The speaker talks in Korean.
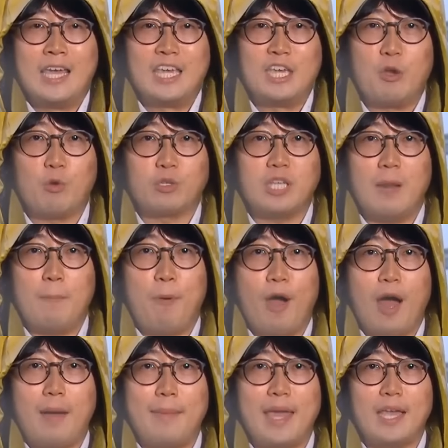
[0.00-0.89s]
이곳을
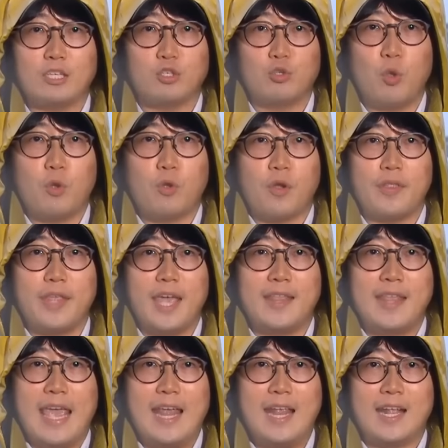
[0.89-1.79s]
포함해
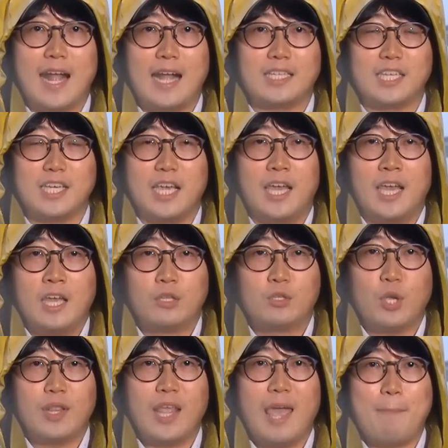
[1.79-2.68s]
수도권에 내일까지
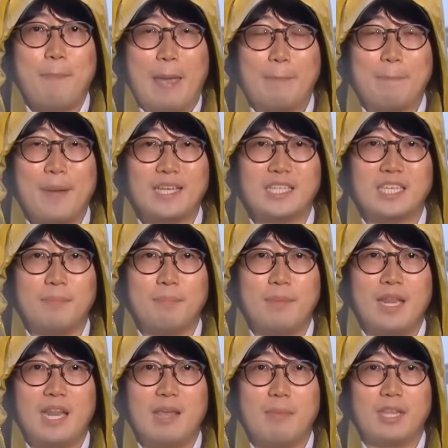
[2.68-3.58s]
최대 백팔십
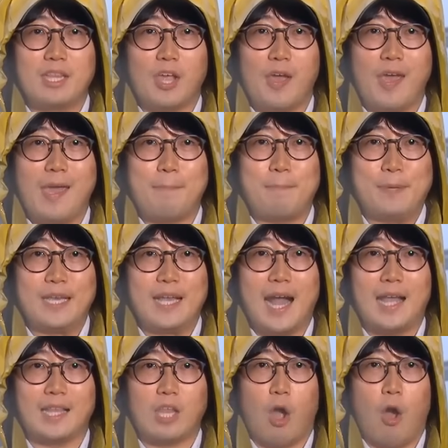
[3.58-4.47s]
밀리미터의
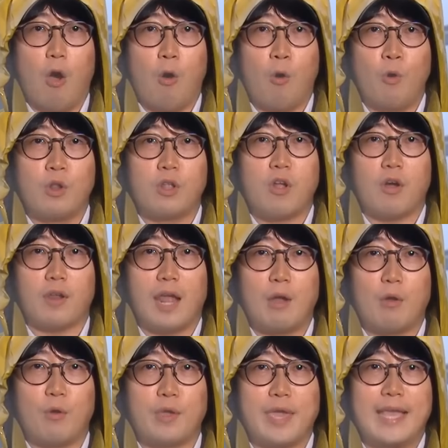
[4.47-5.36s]
비가 더 올
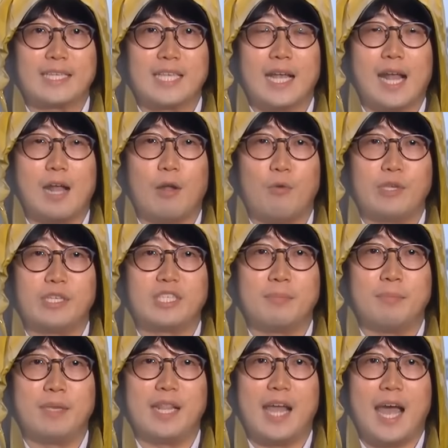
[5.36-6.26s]
거라고 예상하고
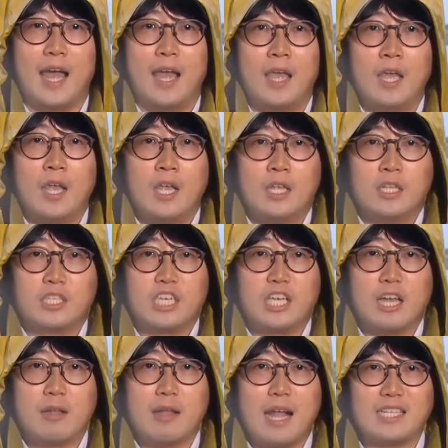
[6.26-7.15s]
있습니다.
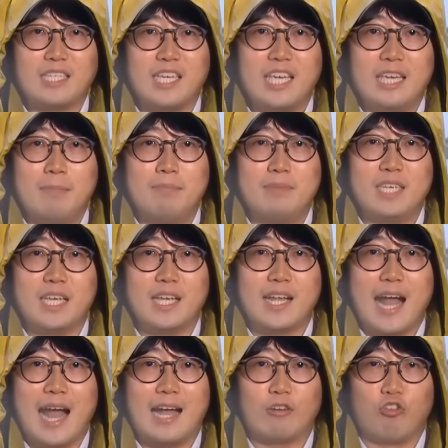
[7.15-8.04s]
지금까지
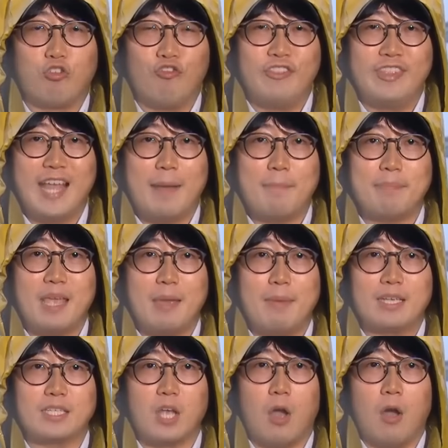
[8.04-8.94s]
임진강
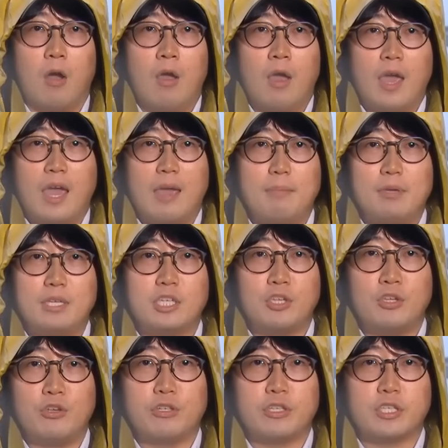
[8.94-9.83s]
군남댐에서
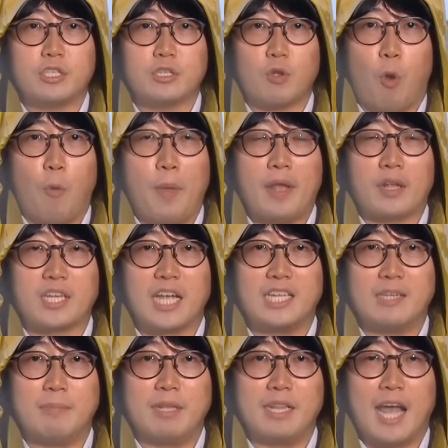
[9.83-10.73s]
엠비씨 뉴스
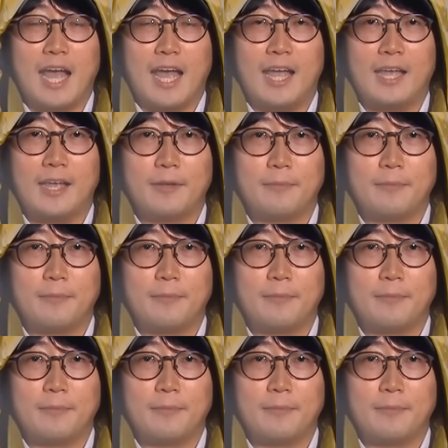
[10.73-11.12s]
고병찬입니다.